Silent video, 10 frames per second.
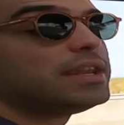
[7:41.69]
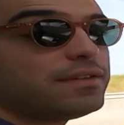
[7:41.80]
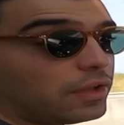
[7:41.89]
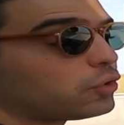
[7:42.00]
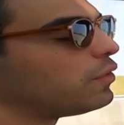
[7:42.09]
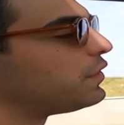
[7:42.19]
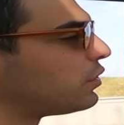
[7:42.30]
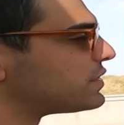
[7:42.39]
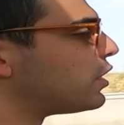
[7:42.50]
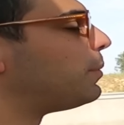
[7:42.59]
nível de
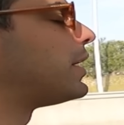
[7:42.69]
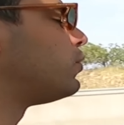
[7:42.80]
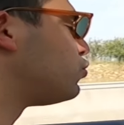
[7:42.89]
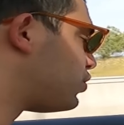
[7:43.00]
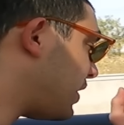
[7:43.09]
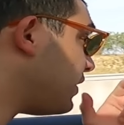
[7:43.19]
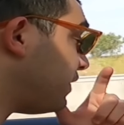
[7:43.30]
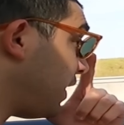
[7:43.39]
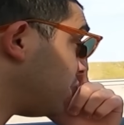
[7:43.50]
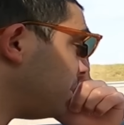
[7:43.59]
configuração. Pá, gostei de
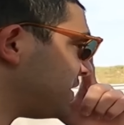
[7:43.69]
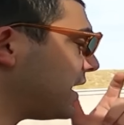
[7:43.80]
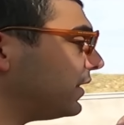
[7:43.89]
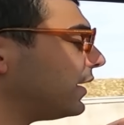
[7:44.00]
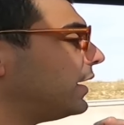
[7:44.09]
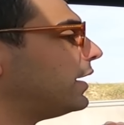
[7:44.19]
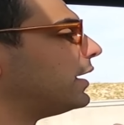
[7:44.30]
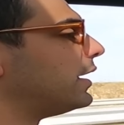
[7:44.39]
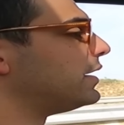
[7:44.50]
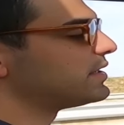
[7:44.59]
facto bastante.
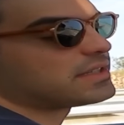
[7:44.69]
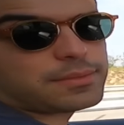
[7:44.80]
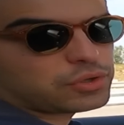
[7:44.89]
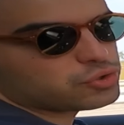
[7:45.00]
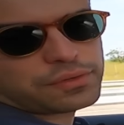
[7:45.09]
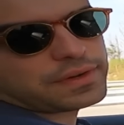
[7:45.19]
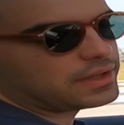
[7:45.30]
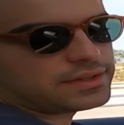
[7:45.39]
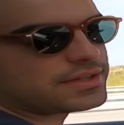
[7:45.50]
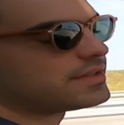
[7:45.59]
Uh, já sabem que eu sou
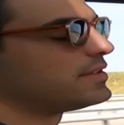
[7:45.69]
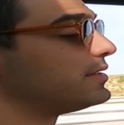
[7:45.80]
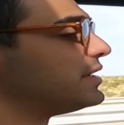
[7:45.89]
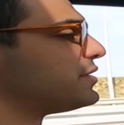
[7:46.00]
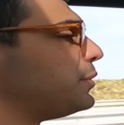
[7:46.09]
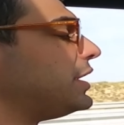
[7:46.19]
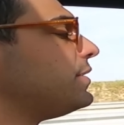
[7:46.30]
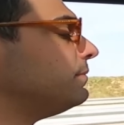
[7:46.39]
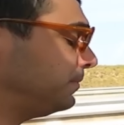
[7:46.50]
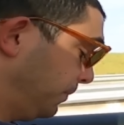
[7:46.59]
fã deste, deste Mini.
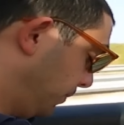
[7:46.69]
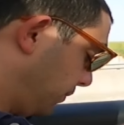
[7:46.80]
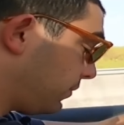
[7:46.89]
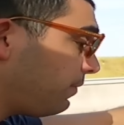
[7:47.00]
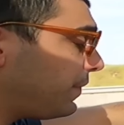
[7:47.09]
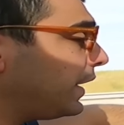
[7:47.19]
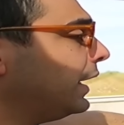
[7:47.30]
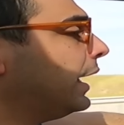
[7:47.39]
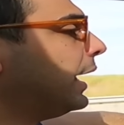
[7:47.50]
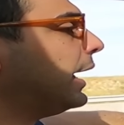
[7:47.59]

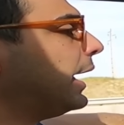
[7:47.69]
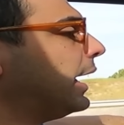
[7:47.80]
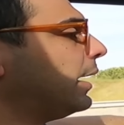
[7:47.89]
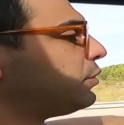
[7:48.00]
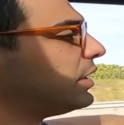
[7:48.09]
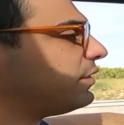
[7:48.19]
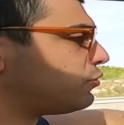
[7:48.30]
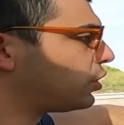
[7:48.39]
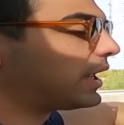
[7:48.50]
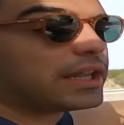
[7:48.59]
Uh, portanto,
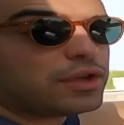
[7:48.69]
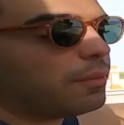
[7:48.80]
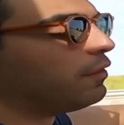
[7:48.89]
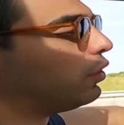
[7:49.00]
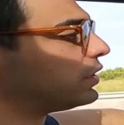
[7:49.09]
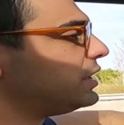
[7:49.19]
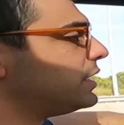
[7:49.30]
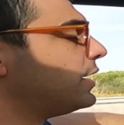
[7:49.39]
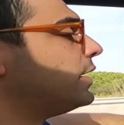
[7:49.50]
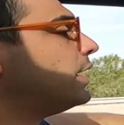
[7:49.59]
vamos só dar aqui uma
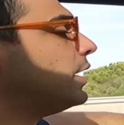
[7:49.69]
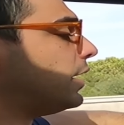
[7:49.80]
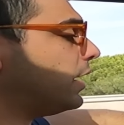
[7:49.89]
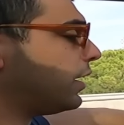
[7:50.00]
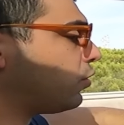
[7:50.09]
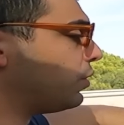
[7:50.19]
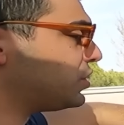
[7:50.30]
voltinha uh, com